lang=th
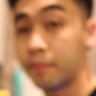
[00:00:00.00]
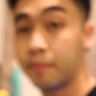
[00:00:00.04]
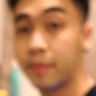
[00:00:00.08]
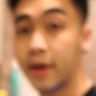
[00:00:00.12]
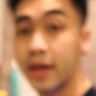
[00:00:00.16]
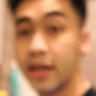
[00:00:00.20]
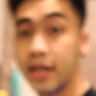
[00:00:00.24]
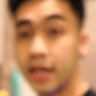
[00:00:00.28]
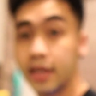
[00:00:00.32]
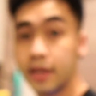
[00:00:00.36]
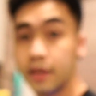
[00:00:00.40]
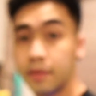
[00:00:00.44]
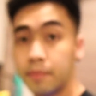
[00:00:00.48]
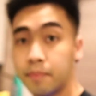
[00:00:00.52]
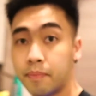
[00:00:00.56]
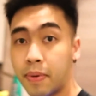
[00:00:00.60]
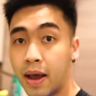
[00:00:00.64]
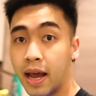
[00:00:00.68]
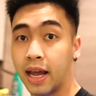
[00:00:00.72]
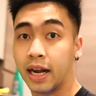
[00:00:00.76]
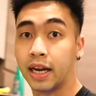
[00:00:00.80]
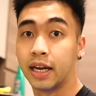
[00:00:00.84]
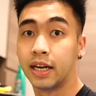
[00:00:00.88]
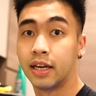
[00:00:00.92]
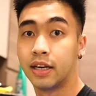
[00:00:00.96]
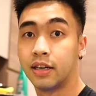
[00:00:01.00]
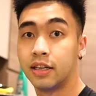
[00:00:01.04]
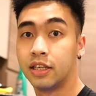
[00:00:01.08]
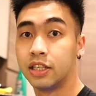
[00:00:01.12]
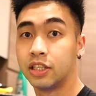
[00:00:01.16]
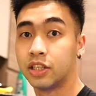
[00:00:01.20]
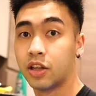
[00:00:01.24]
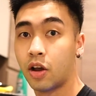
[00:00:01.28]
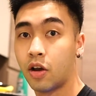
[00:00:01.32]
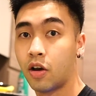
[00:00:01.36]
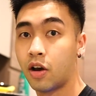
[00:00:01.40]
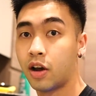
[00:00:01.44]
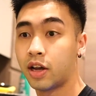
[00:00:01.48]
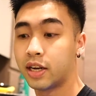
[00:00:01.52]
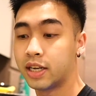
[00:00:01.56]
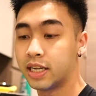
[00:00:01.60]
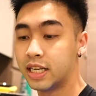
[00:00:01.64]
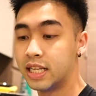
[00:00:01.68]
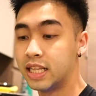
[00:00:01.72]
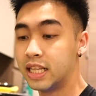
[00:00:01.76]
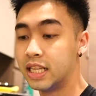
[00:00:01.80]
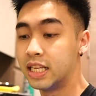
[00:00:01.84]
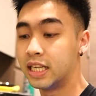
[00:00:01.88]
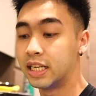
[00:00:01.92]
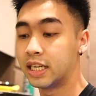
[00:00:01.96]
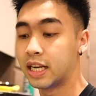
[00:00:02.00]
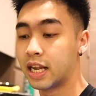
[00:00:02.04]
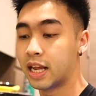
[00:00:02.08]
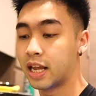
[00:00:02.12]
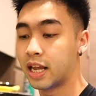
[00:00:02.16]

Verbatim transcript: นำไปผัดหรือทอดนิดนึง